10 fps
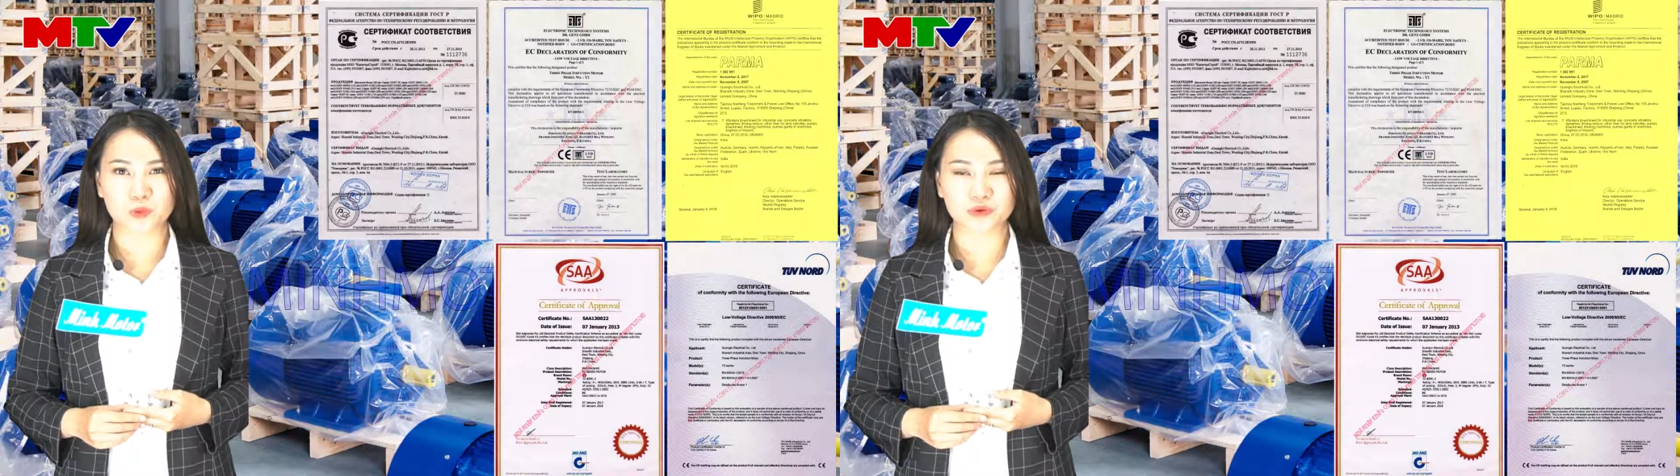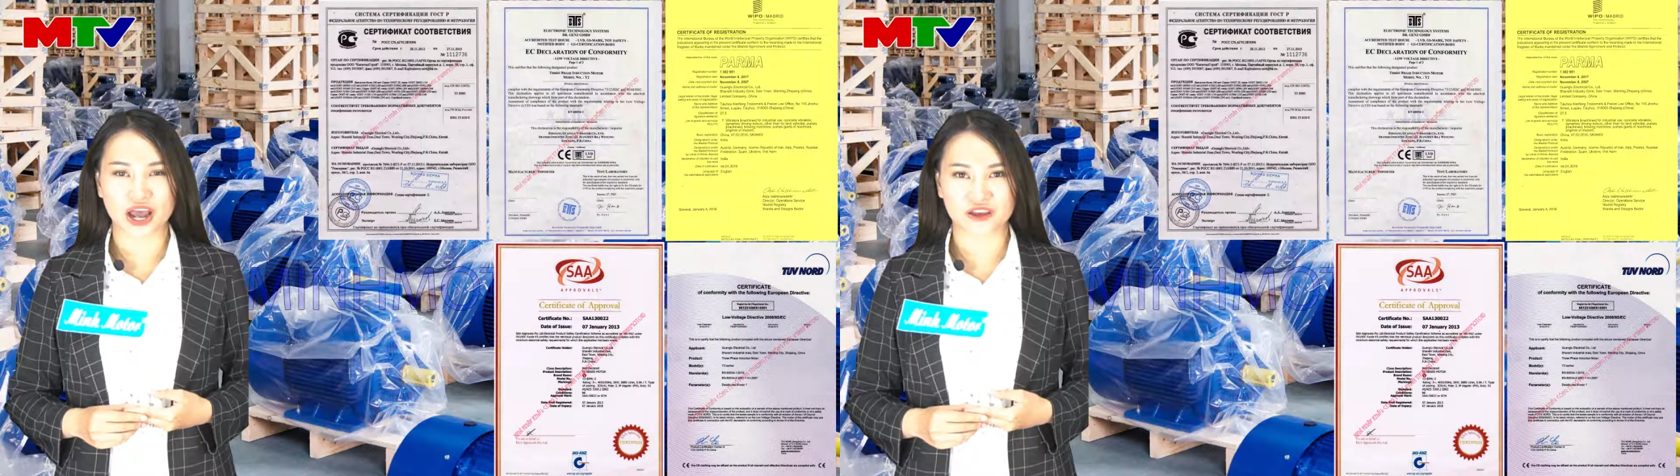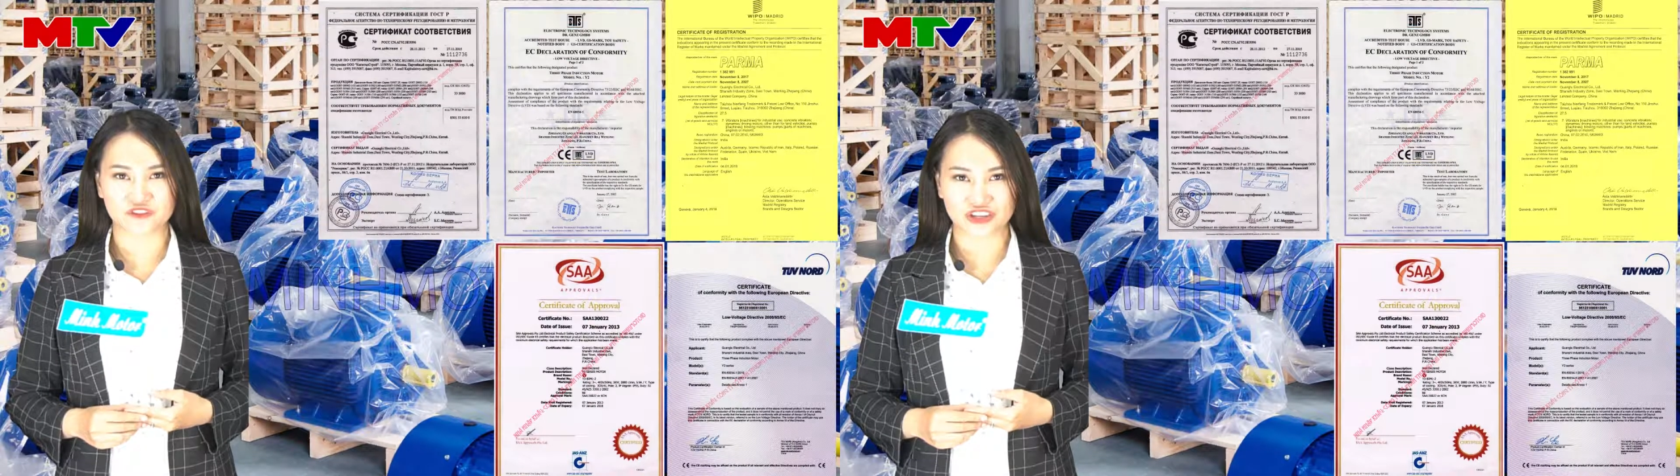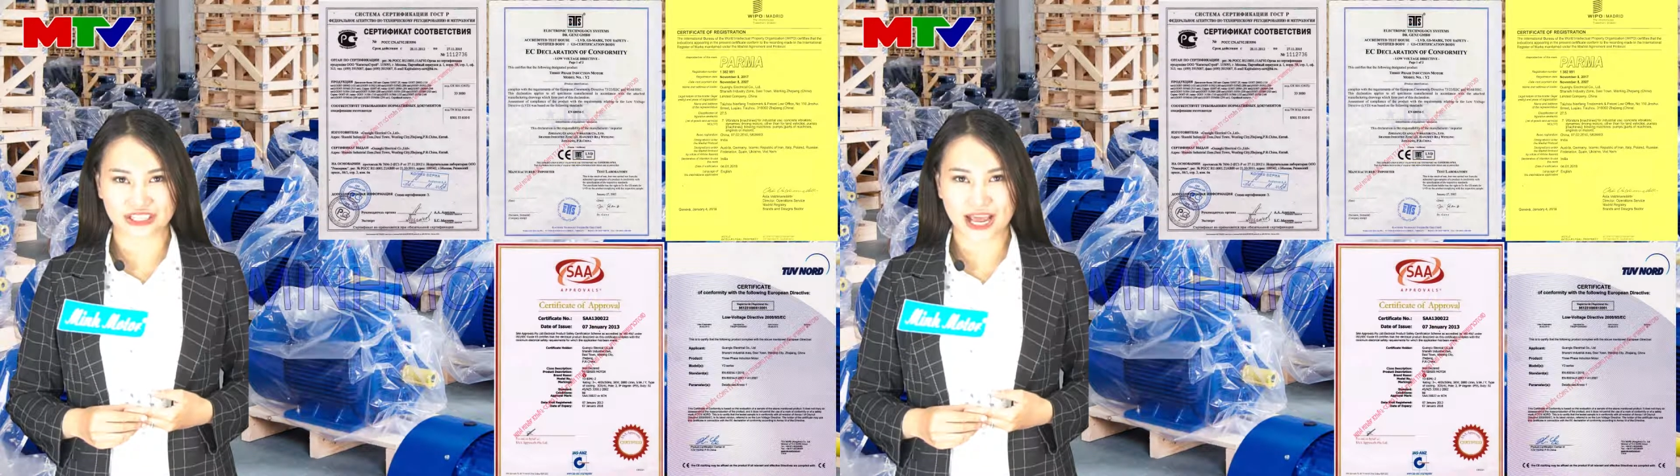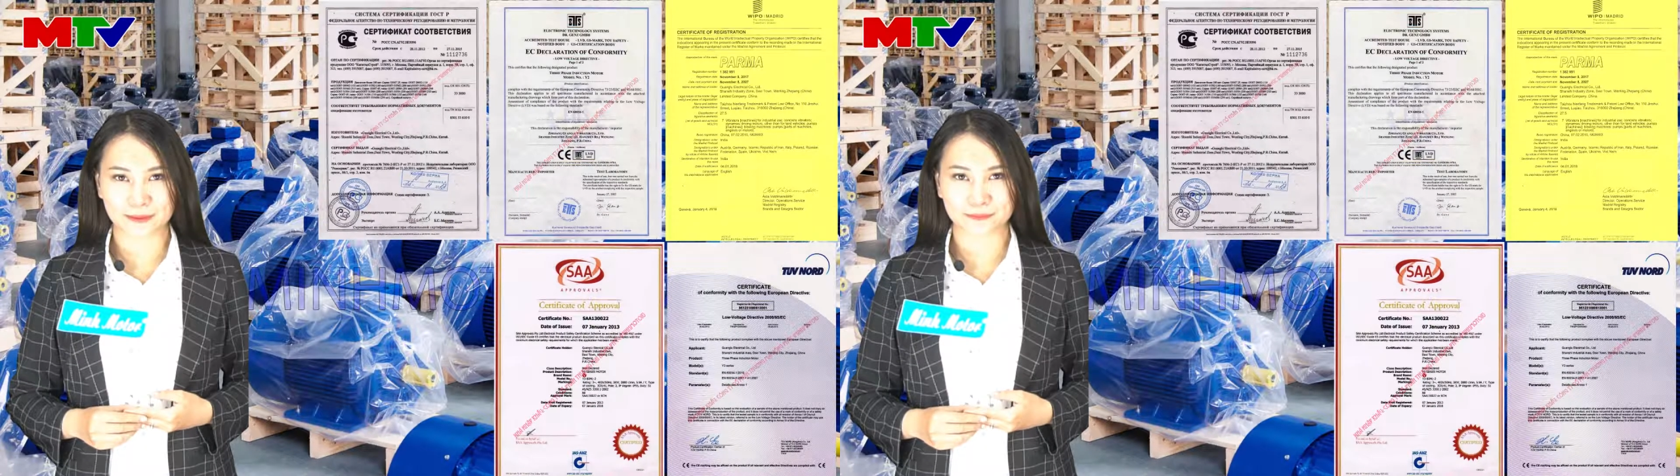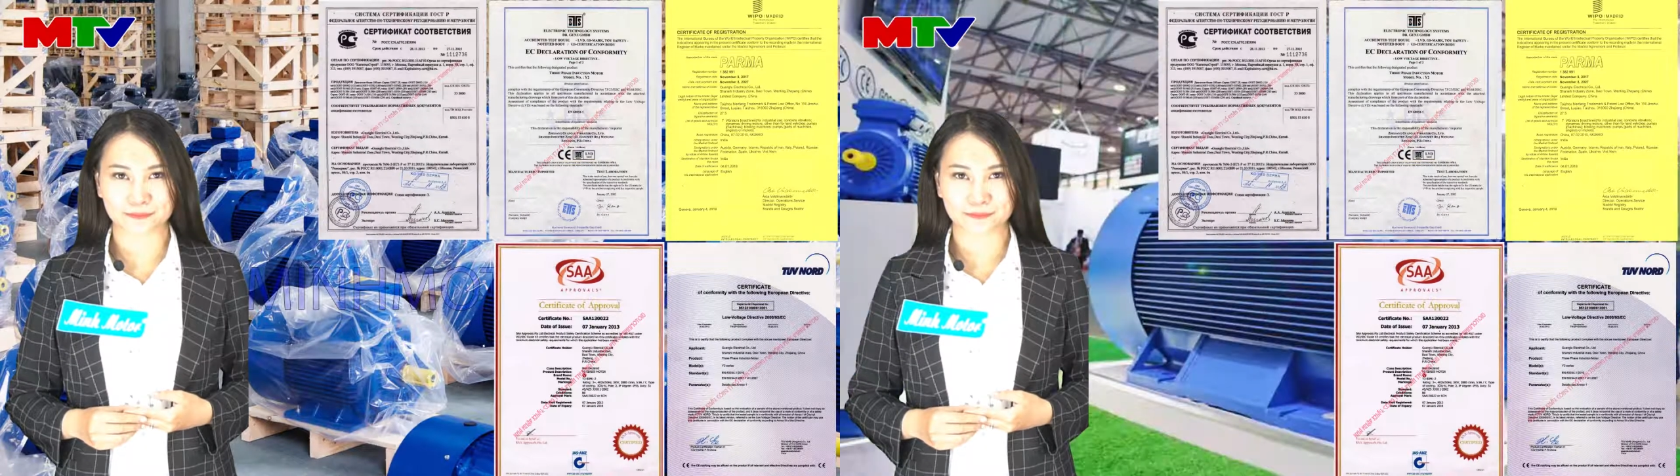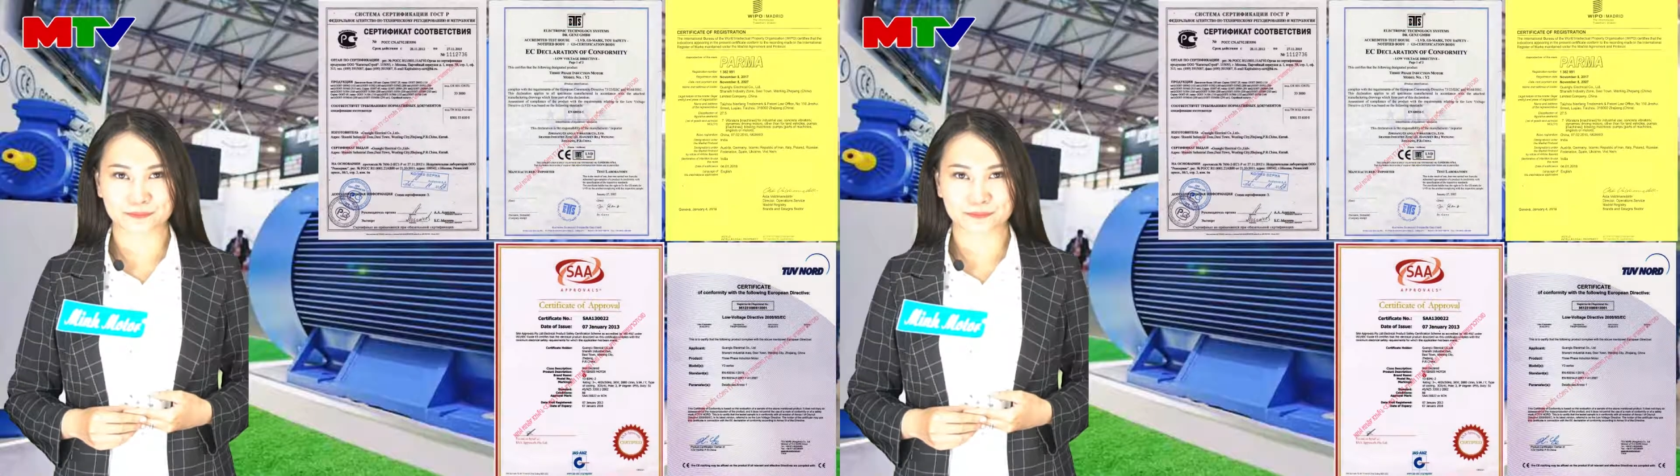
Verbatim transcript: Công nghệ Việt Nam.